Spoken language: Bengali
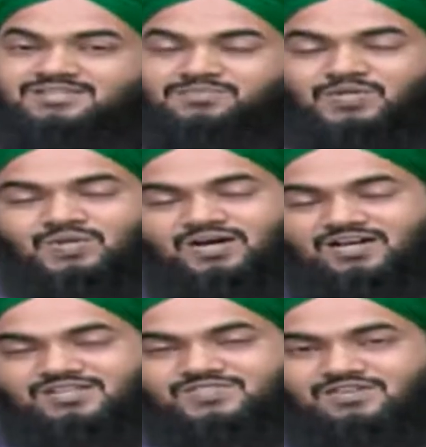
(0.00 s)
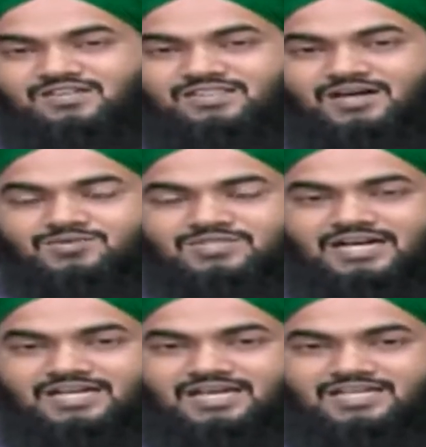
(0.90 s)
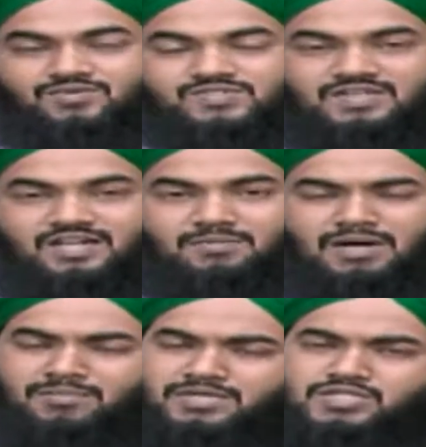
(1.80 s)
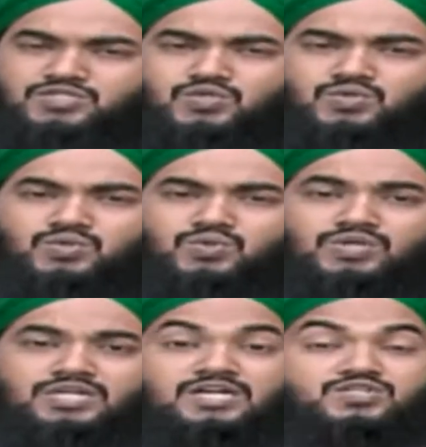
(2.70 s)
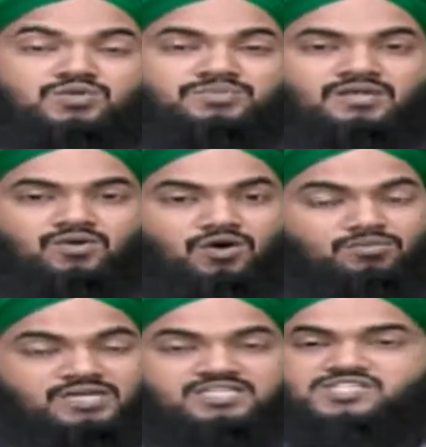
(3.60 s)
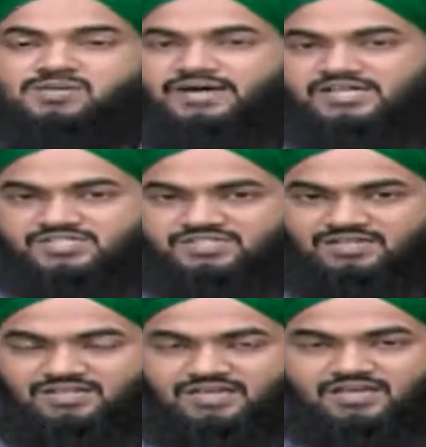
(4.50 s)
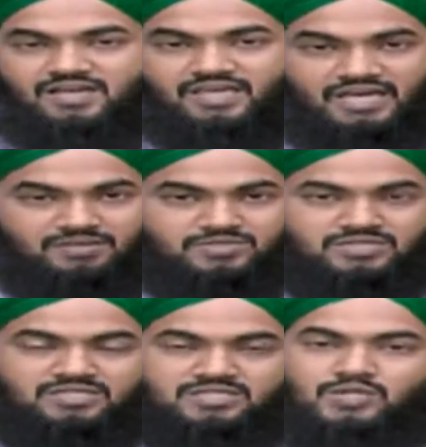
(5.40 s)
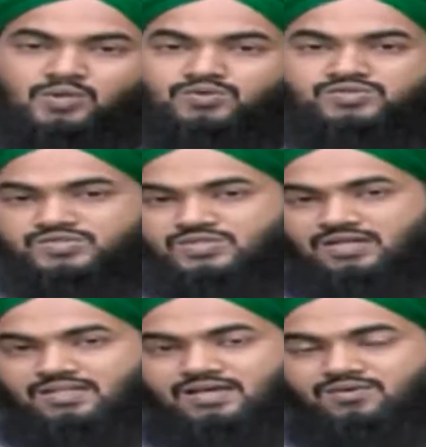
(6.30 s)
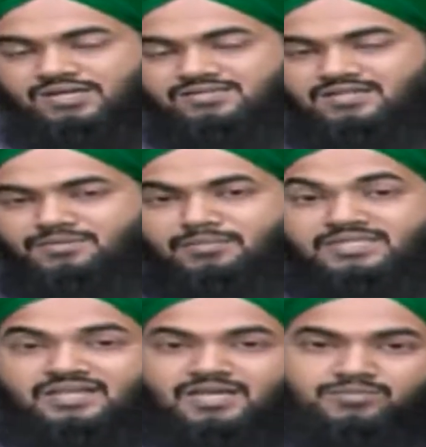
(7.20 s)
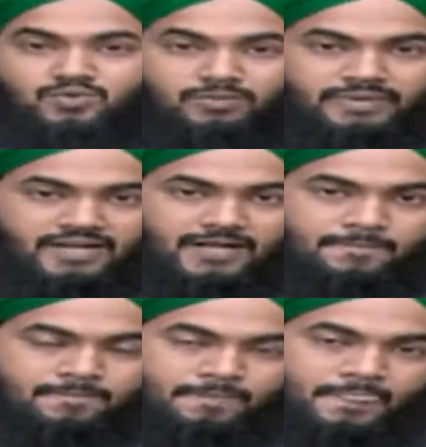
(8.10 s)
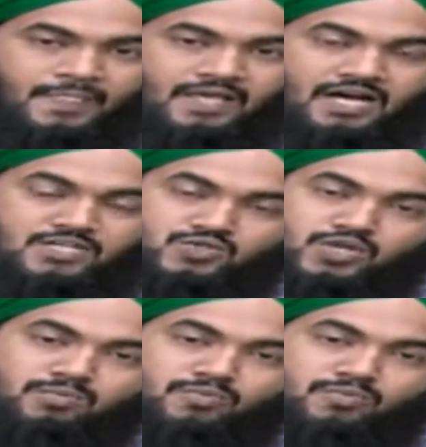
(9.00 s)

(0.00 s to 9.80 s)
যে প্রিয় আকাশ সাল্লাহ তাইল আলহি আসাল্লাম আমাদের জন্য দুনিয়ার জমিনে রহমাত হিসেবে আসছেন কেয়ামতের দিন ও হুজুর সাল্লাহ আলাইসাল্লাম আমাদেরকে ভুলবেন না হাসরের